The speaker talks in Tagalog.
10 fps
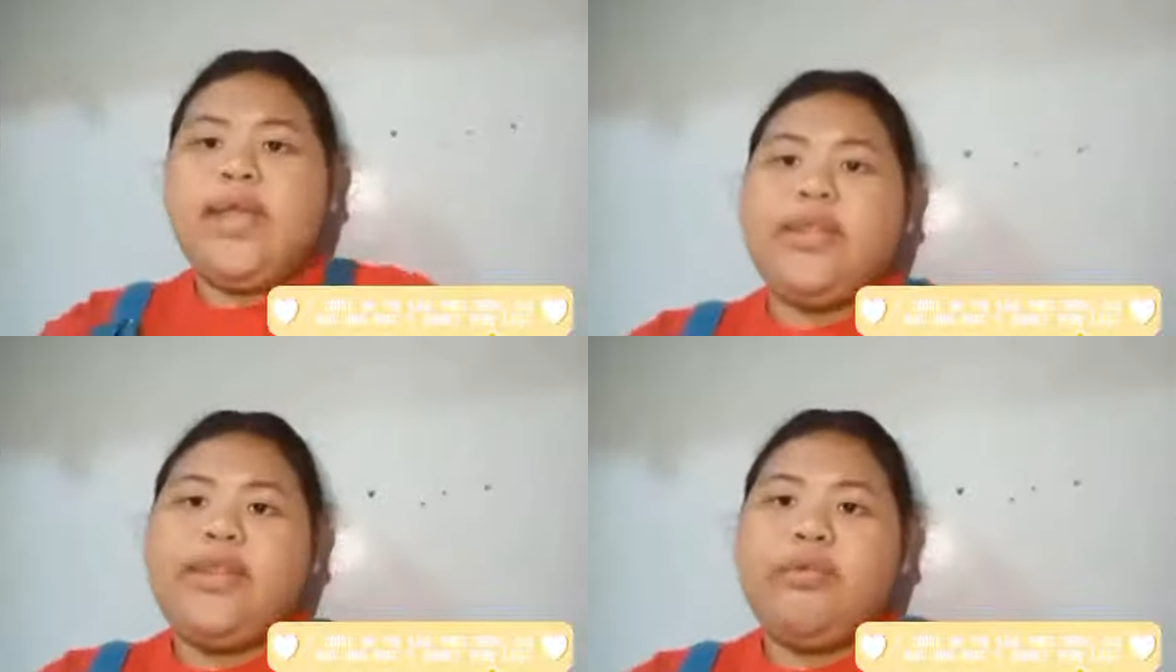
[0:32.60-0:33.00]

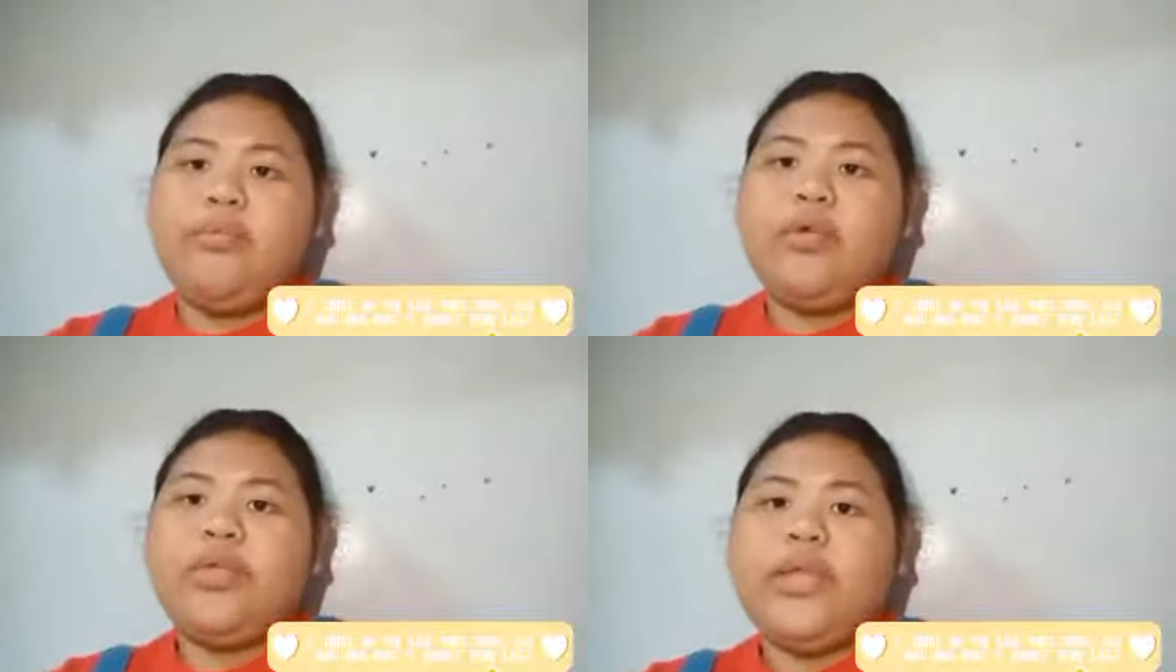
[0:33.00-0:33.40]
the
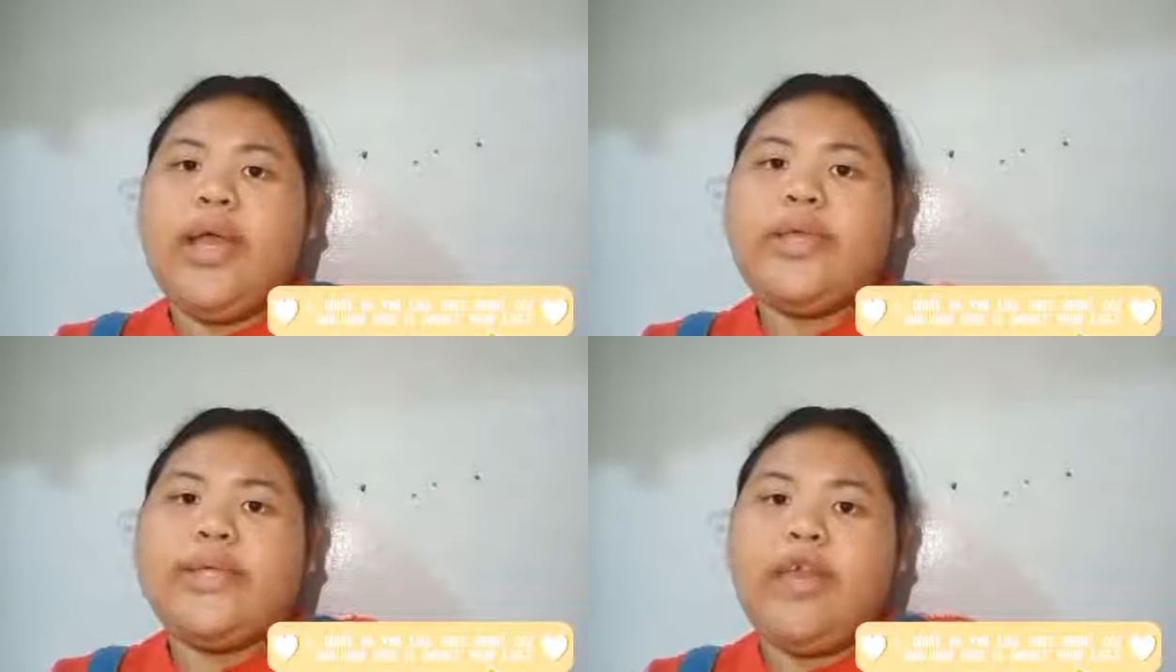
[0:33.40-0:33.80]
most
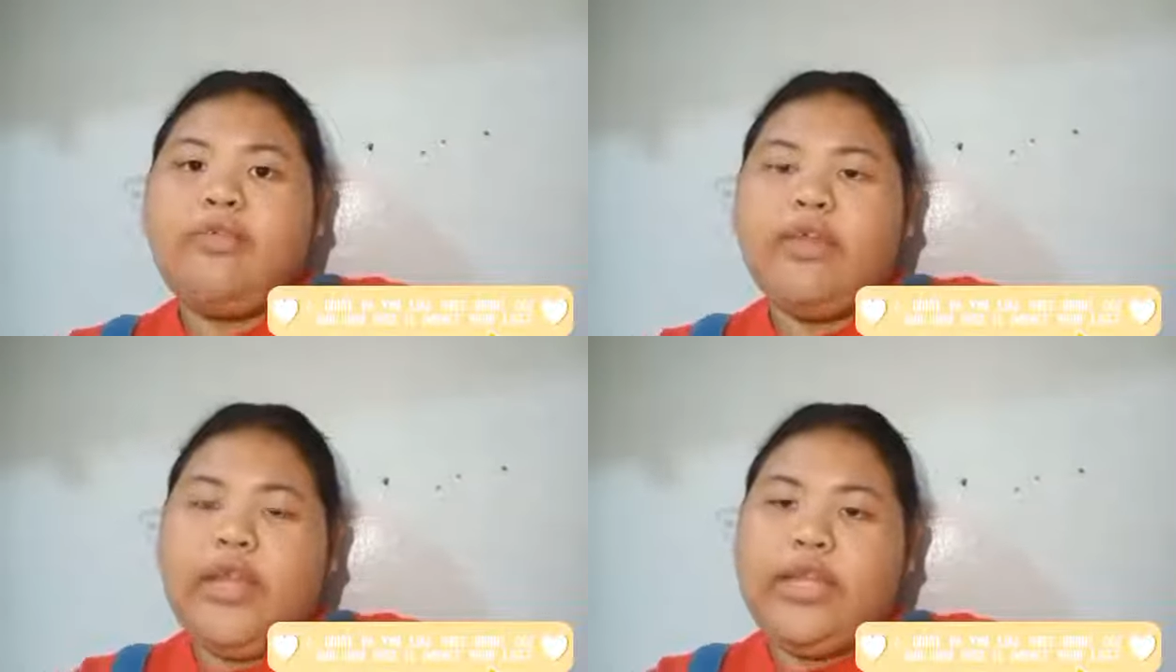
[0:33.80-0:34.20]
as I
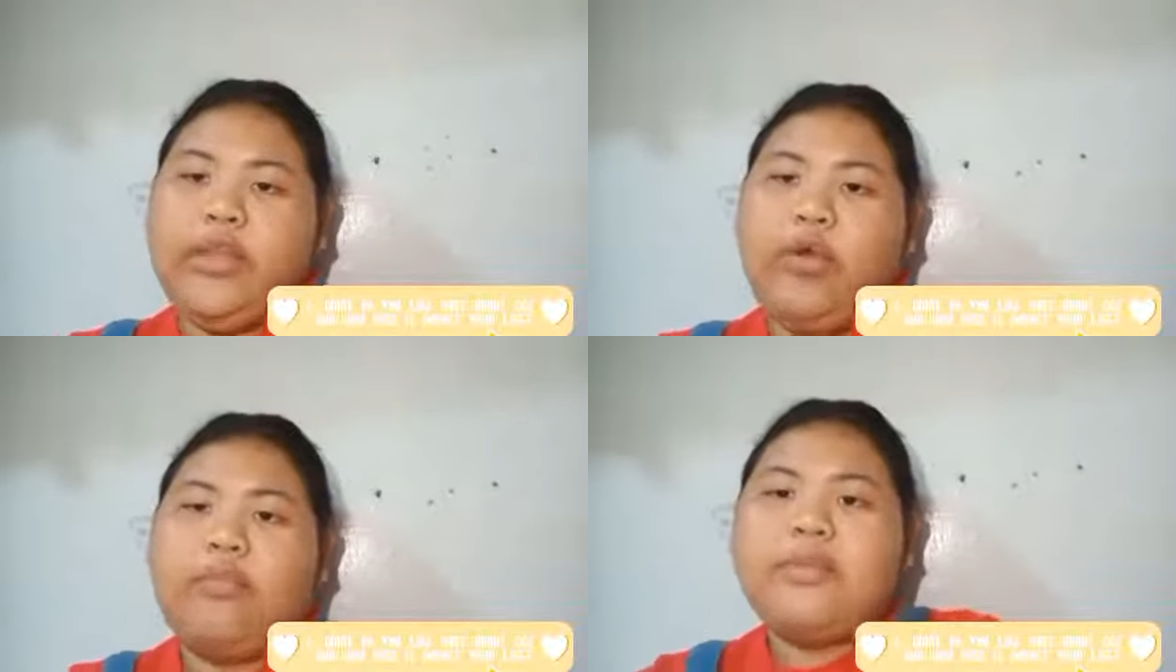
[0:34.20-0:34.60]
feel at
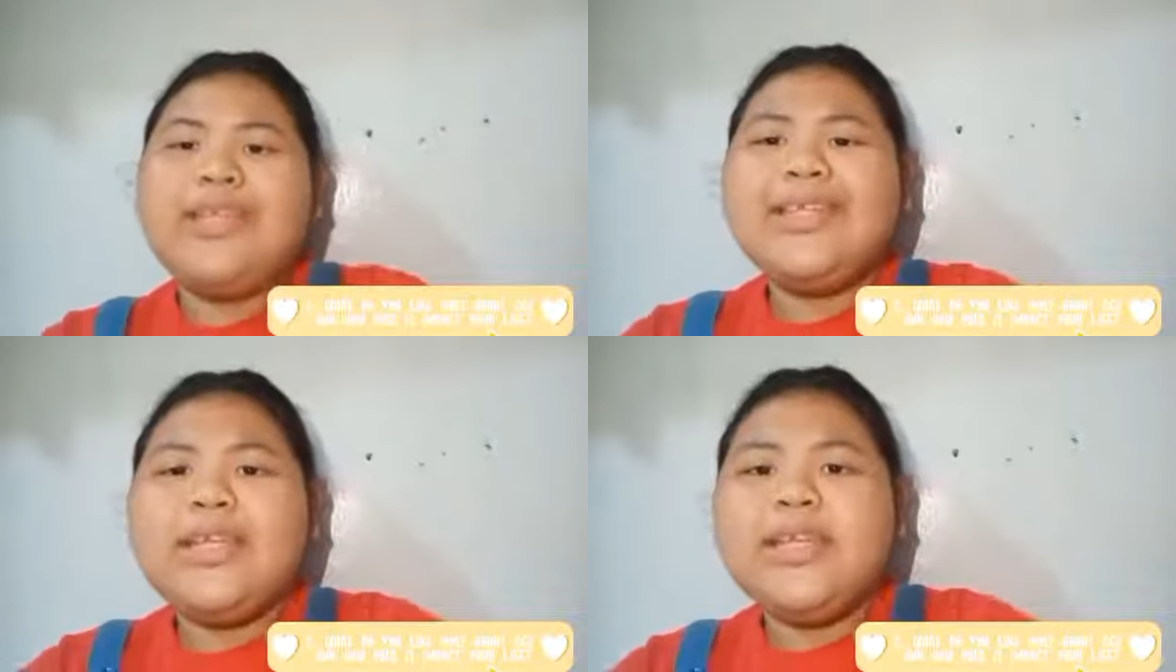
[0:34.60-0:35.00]
home.
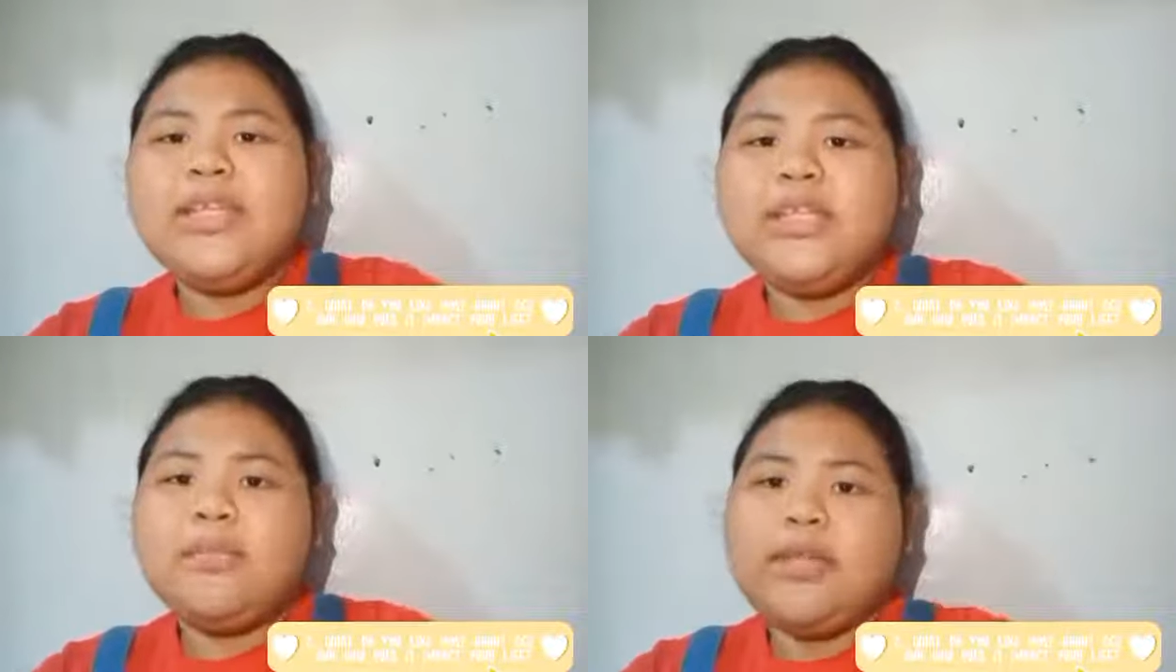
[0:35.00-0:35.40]
CCS is
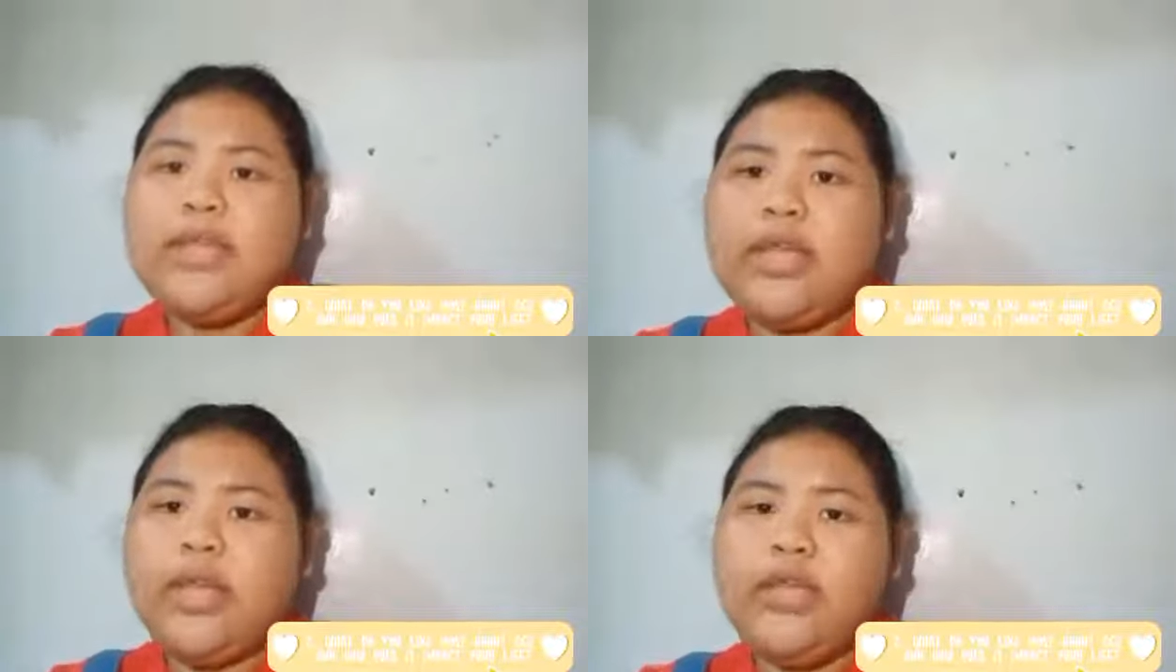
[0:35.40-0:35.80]
my
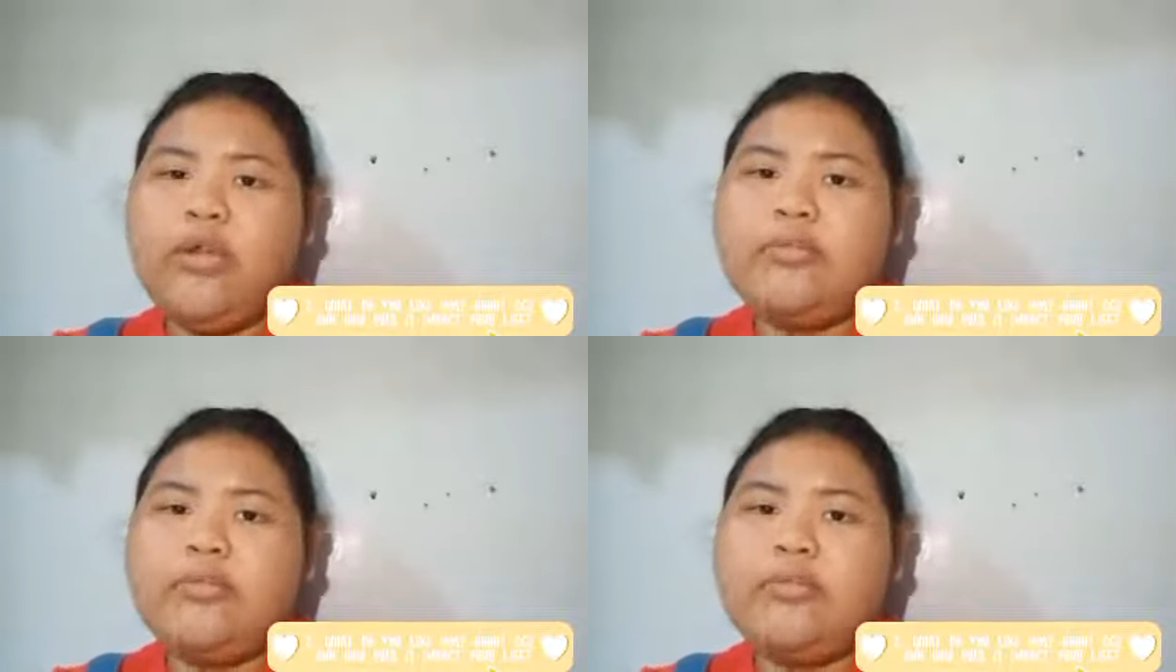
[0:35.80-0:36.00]
second home.